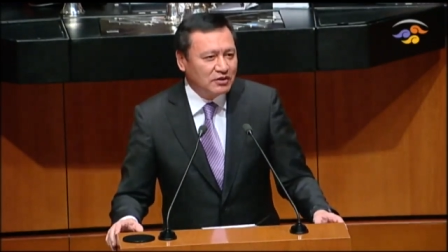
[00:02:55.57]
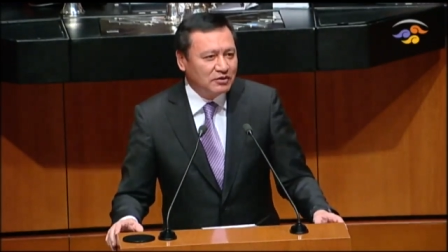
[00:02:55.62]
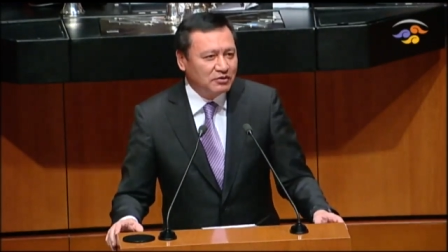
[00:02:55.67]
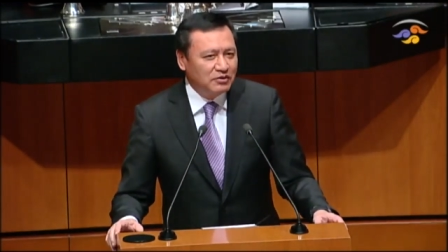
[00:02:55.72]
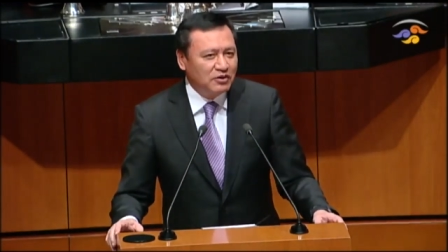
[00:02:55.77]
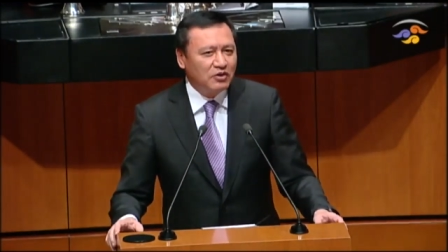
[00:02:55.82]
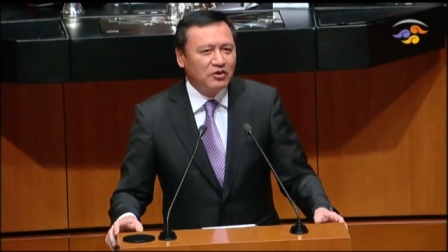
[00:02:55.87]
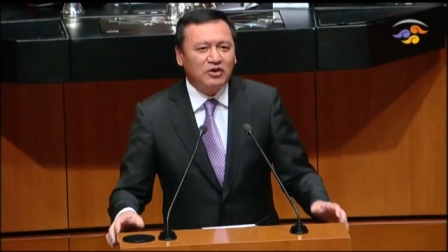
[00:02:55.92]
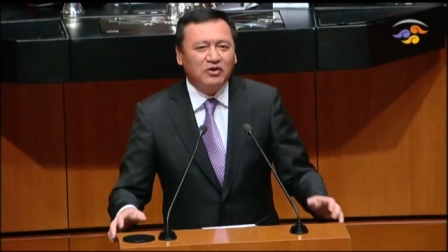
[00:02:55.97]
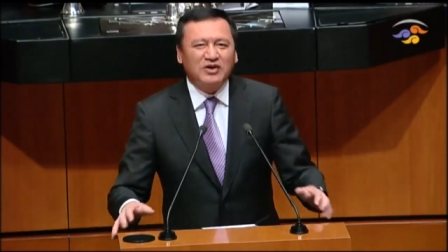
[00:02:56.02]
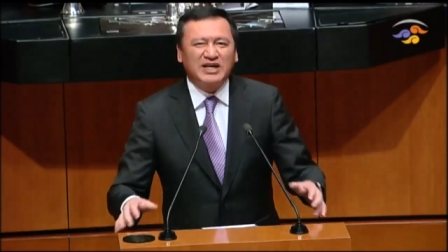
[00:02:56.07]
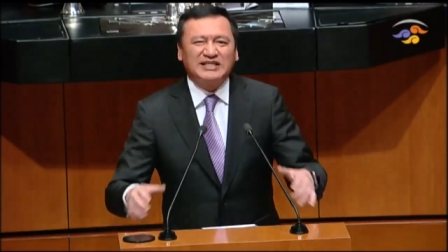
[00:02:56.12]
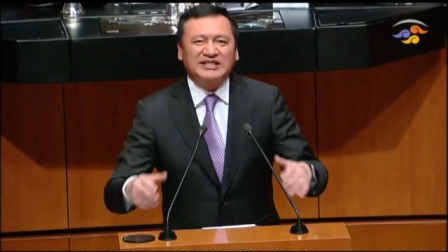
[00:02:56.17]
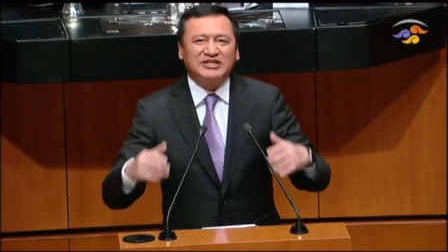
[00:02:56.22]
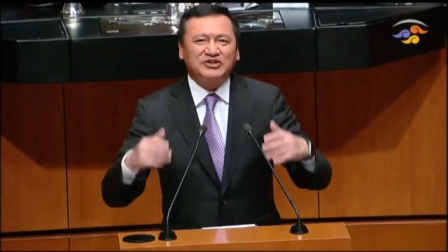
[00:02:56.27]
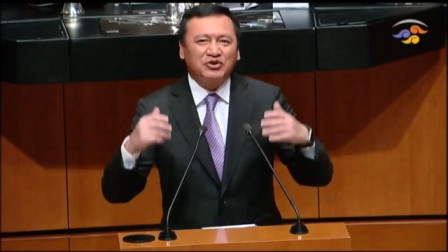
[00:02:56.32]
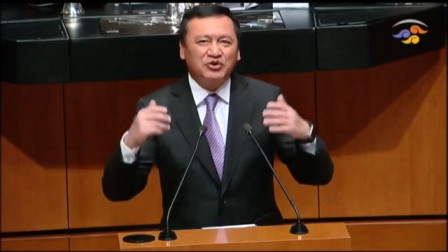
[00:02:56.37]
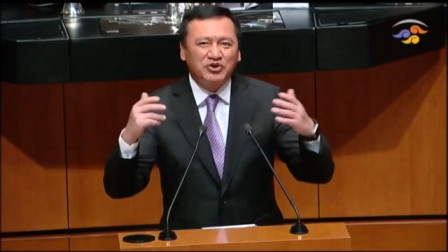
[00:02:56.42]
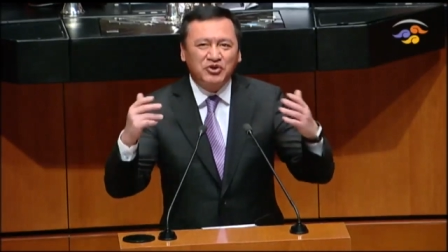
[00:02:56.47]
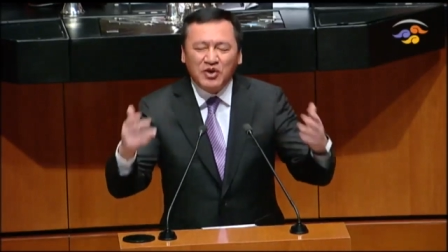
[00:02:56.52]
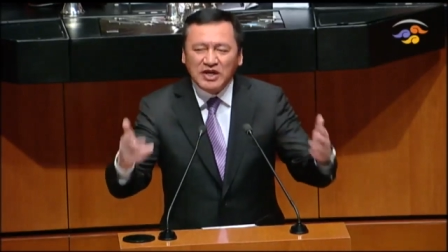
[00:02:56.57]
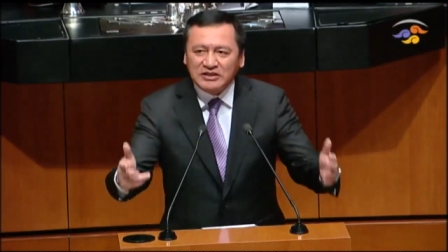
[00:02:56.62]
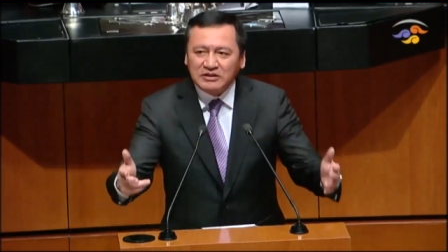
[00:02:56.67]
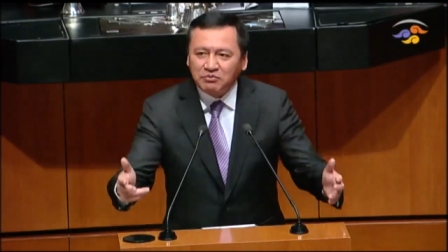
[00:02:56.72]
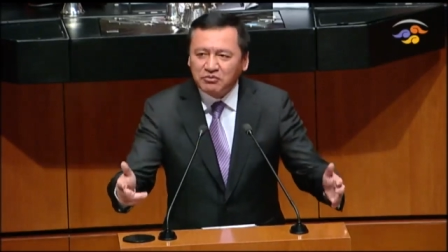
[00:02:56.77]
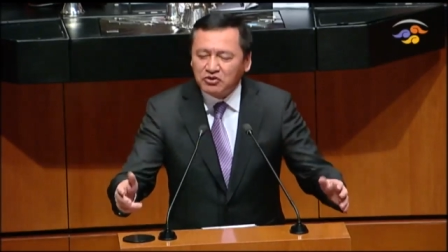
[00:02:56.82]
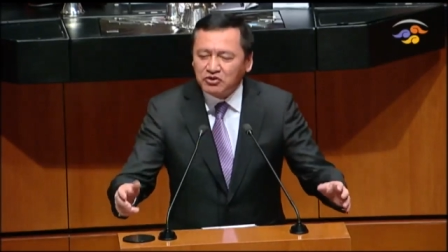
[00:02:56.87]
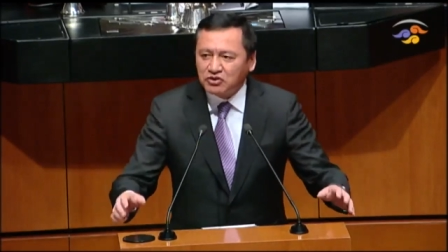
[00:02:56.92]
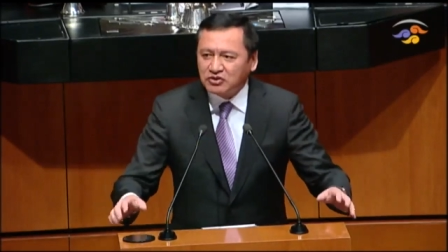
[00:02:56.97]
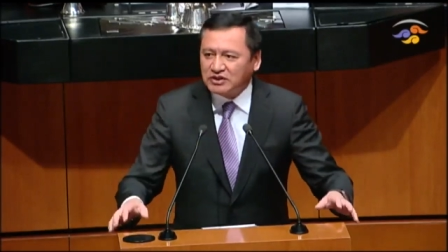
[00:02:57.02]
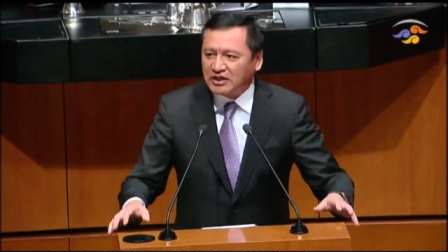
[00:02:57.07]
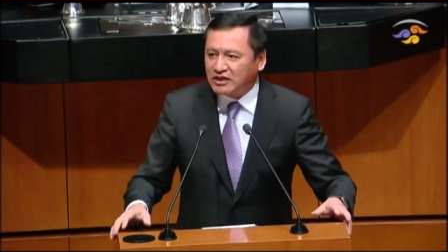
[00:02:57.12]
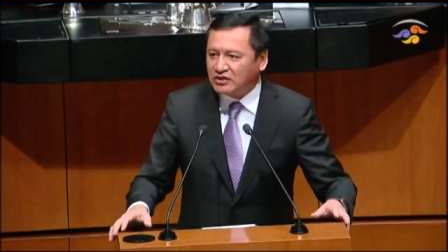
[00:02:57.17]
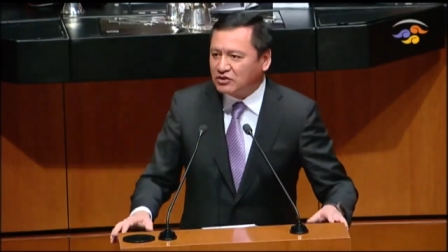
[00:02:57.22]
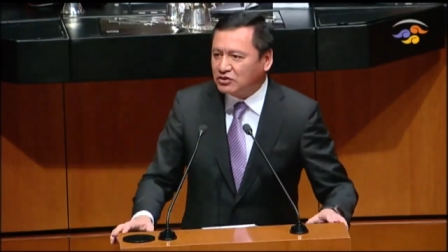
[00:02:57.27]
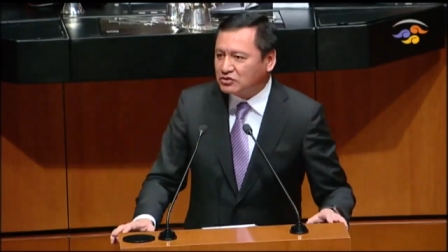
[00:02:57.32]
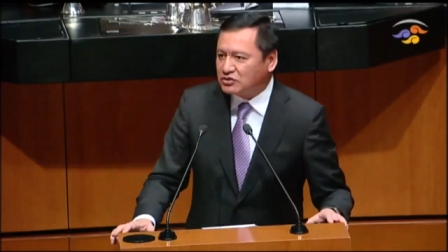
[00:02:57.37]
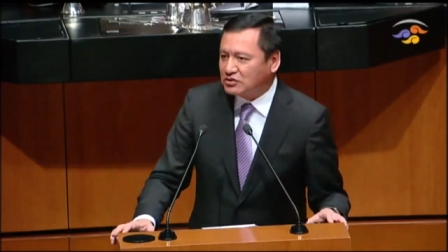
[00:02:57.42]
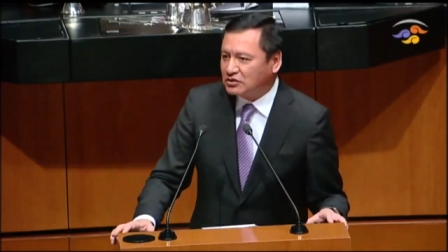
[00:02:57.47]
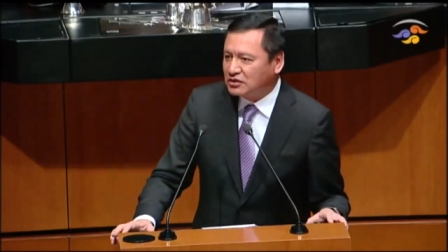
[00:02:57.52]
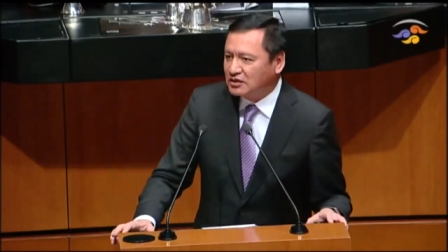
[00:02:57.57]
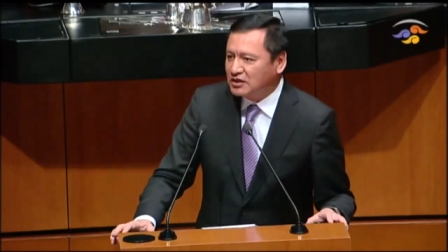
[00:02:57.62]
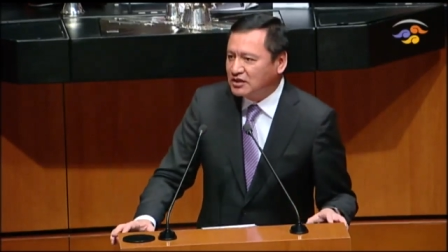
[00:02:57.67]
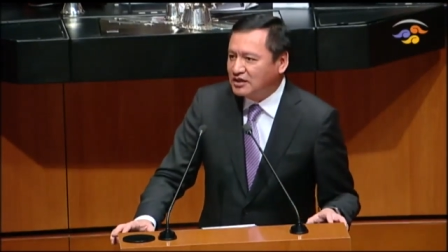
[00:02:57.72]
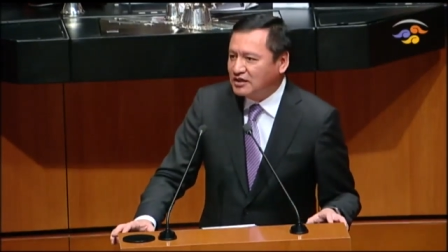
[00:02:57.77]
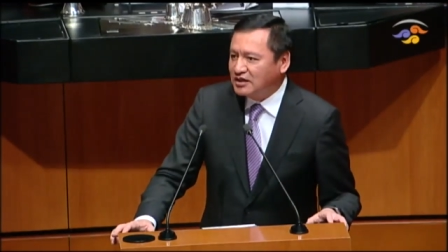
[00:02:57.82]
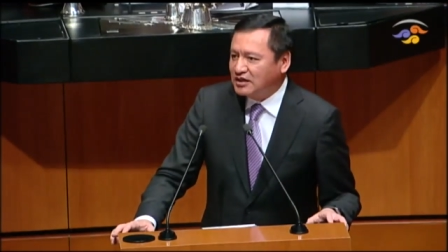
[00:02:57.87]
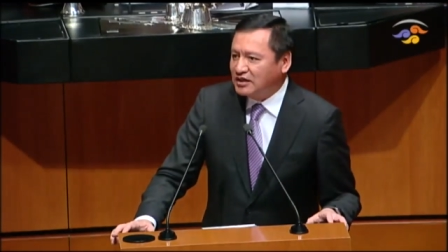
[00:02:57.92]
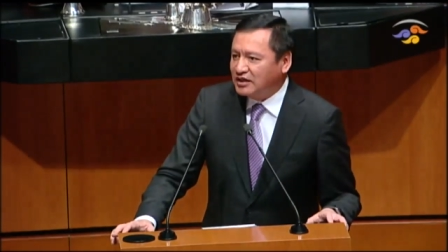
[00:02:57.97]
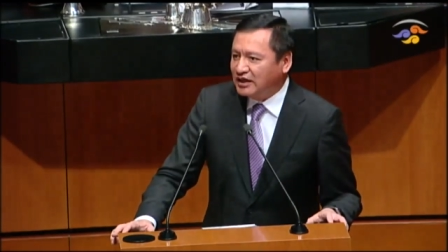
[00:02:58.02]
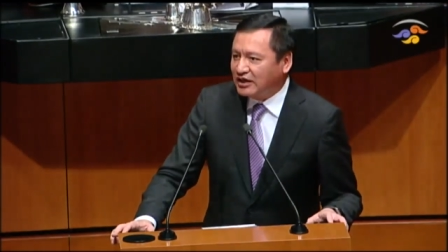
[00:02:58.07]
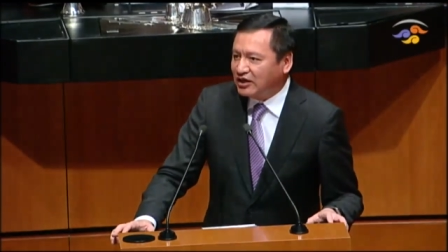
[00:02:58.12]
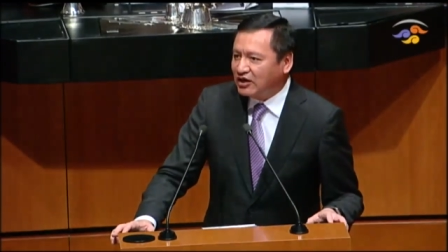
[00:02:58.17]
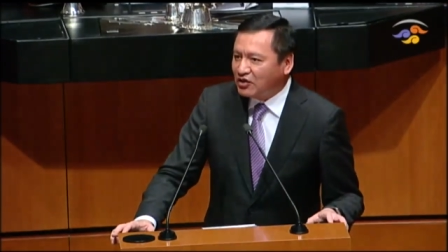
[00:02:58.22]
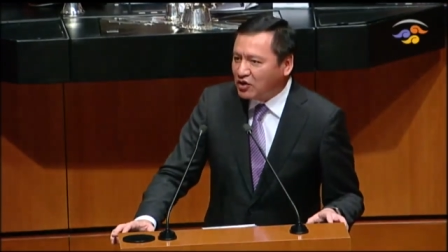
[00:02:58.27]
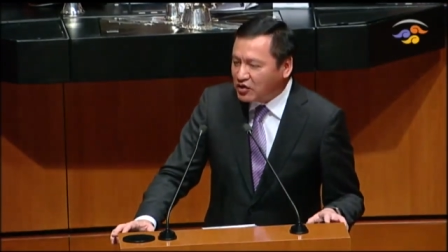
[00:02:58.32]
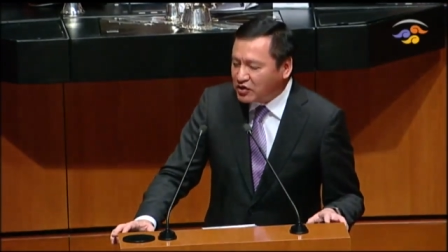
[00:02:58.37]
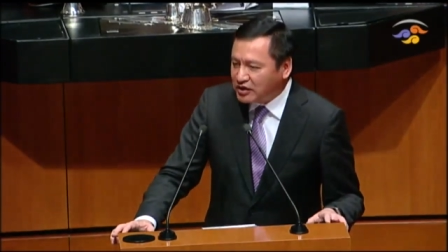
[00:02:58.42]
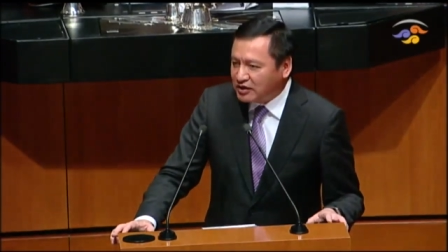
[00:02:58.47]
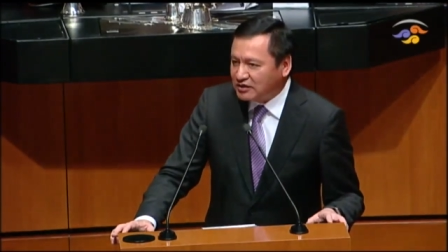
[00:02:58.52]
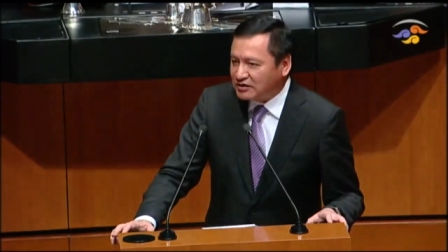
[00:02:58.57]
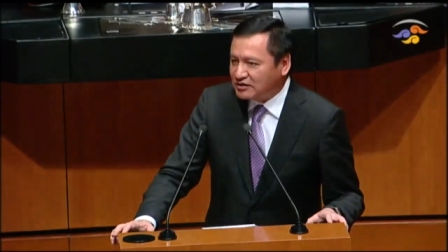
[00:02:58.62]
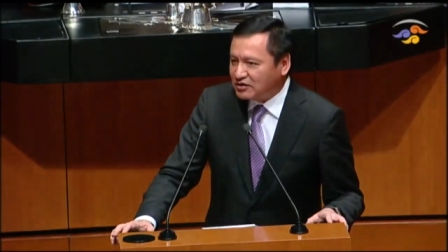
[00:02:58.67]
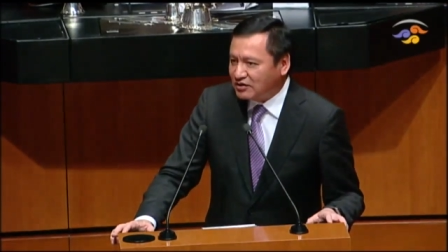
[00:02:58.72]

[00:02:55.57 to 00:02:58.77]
un logro que se soñó hace muchos años y que hoy,